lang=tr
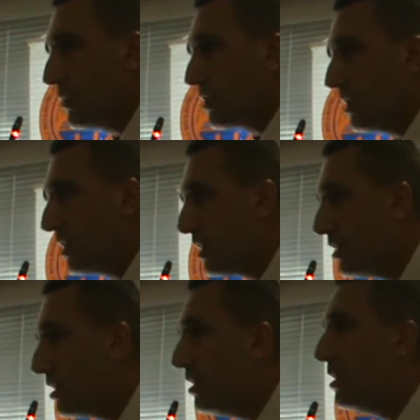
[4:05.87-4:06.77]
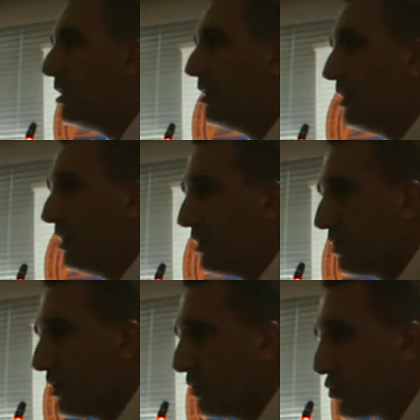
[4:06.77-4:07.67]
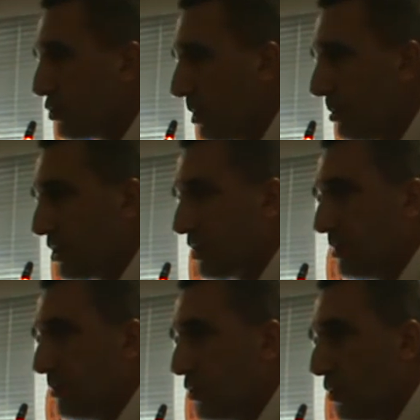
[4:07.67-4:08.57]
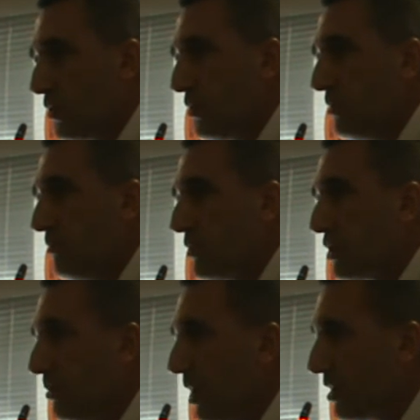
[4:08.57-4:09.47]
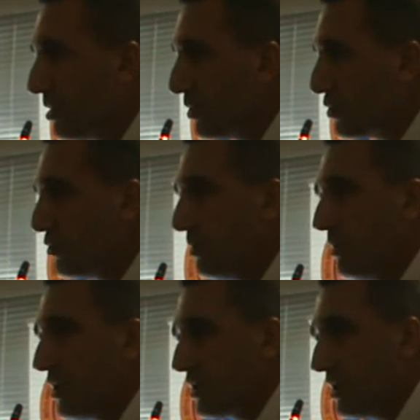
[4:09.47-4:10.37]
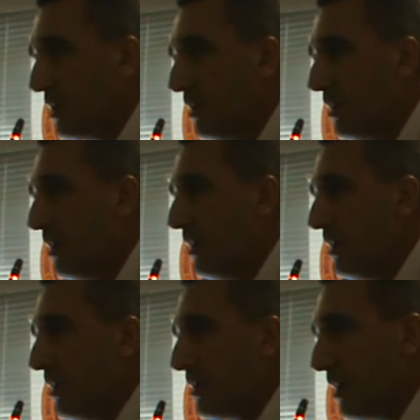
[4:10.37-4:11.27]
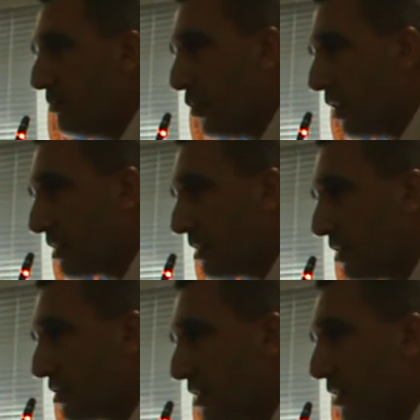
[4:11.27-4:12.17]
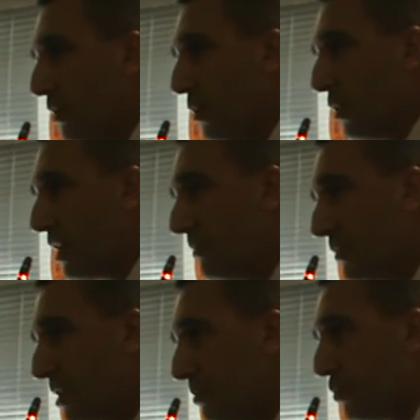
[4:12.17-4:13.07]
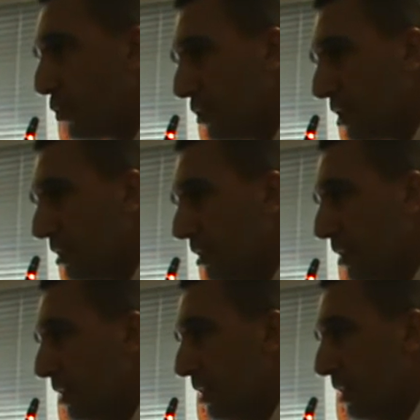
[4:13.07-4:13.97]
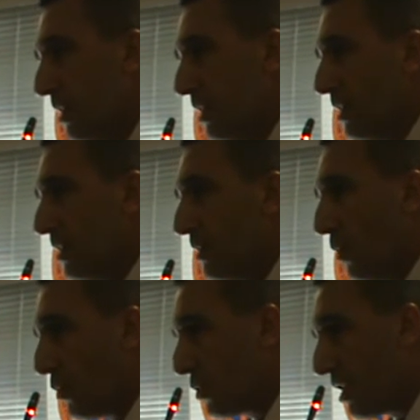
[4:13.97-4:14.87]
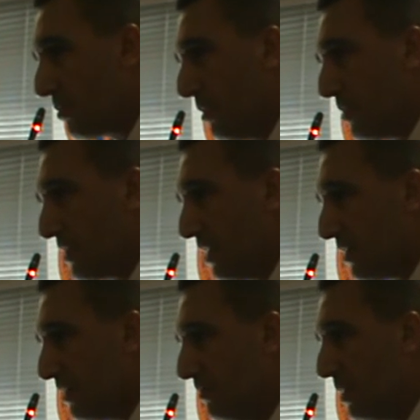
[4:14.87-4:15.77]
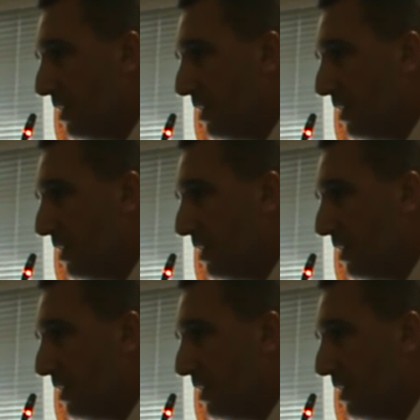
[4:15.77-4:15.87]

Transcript: İşte Ereğli Şube Başkanımız olsun, işte Maltepe Şube Başkanı. Tabi bu arkadaşlara önem verip bunları onur etmemiz lazım.